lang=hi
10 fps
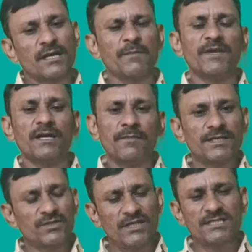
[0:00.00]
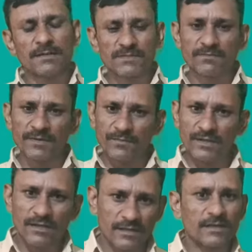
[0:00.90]
कभी कभार जो है साफ सफाई भी
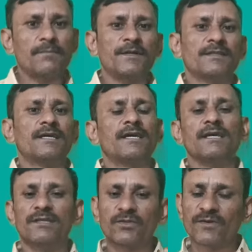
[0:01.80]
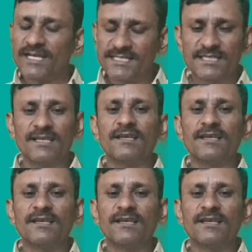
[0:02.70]
करना पड़ता है तो गाइस